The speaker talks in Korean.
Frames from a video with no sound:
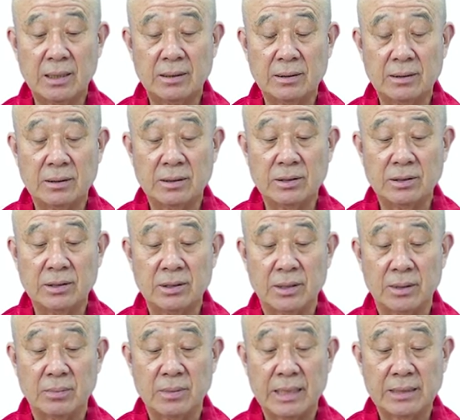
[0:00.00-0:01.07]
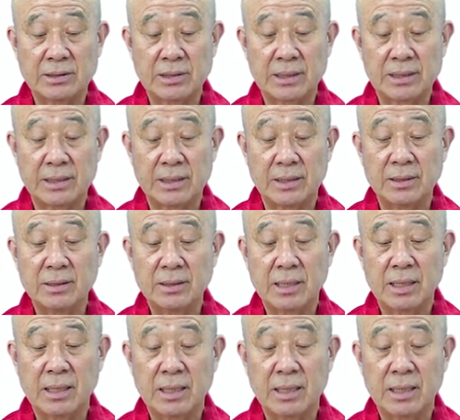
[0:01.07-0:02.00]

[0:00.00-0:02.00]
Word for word: 어떤 큰 스님, 아짜리야,